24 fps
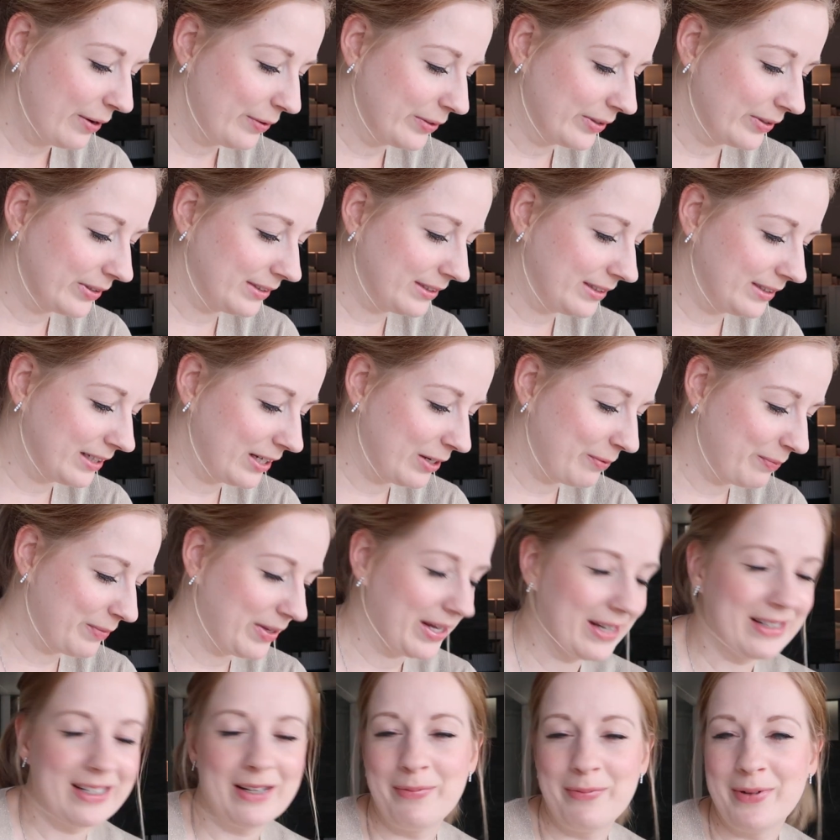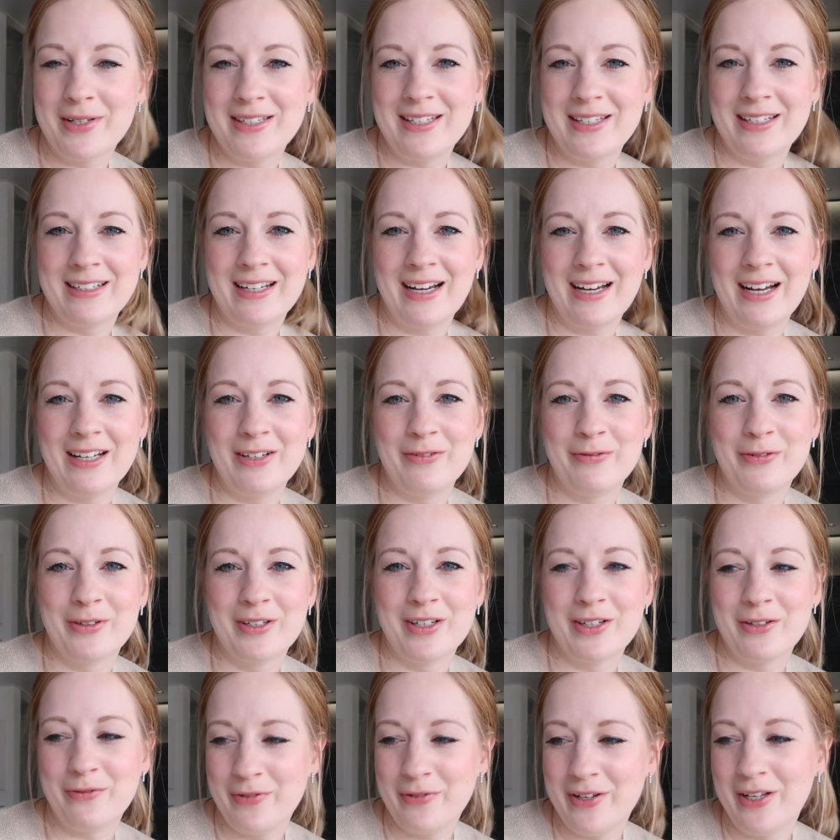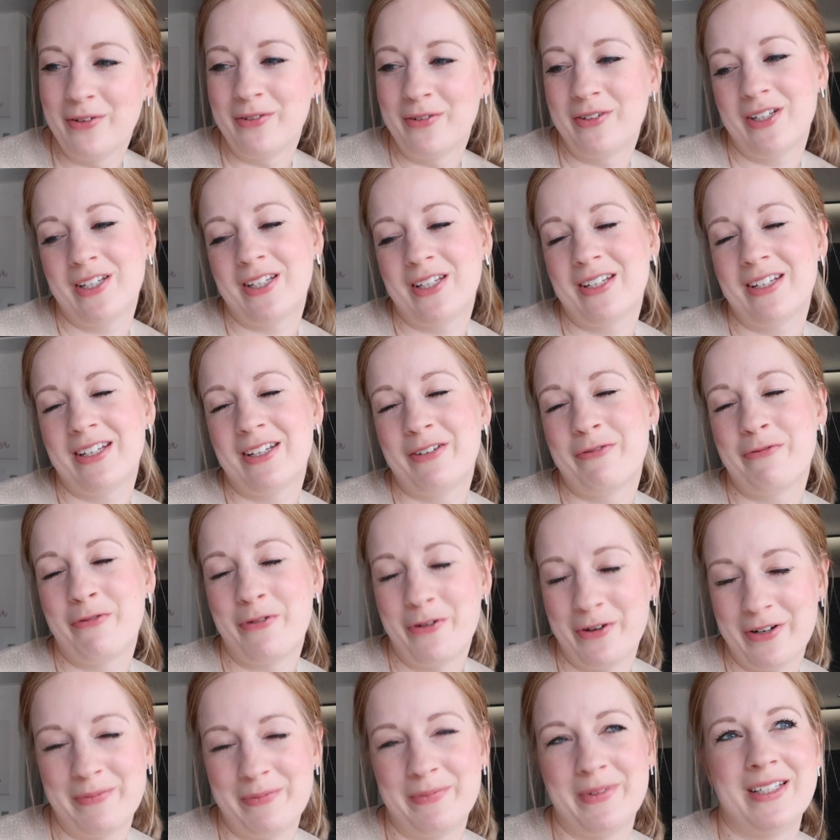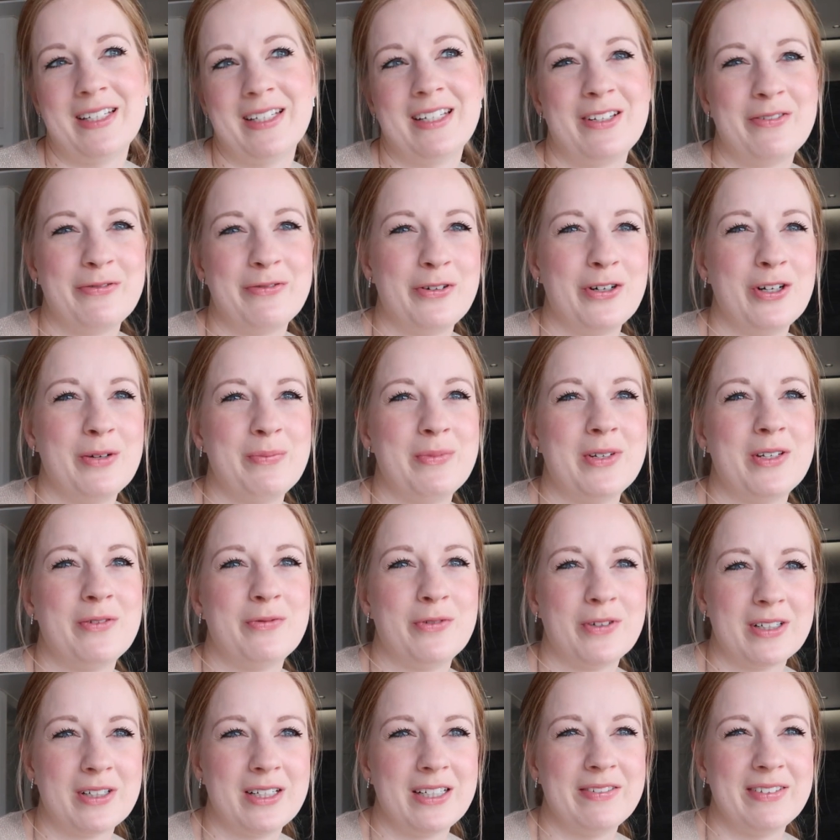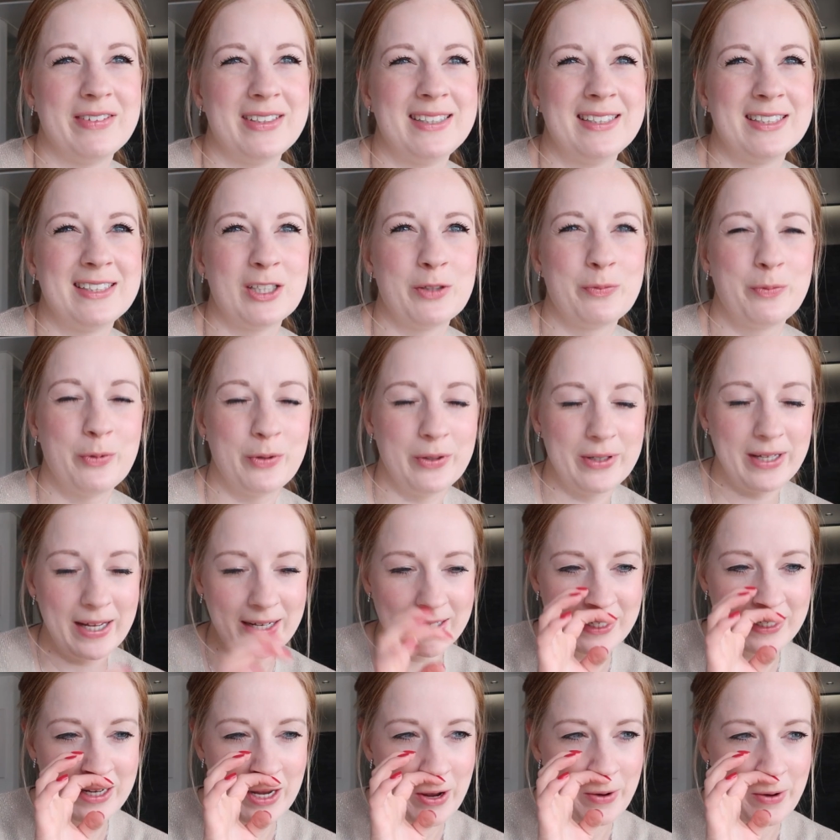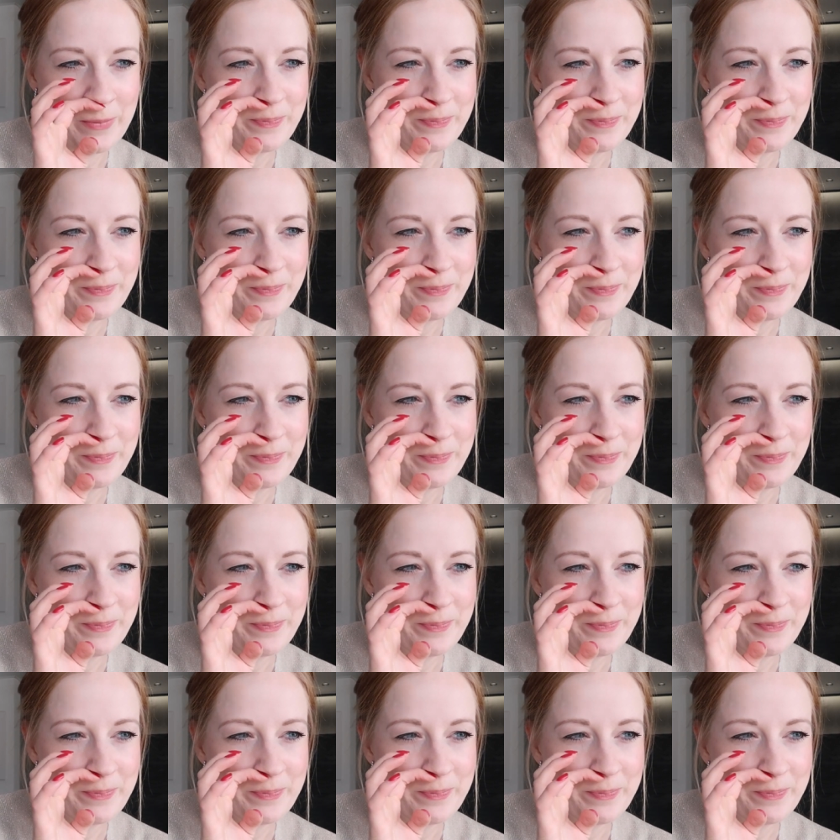Und ähm, ja, da passiert gerade wirklich viel und ich, ich freue mich. Ich freue mich wirklich, weil dieses Projekt...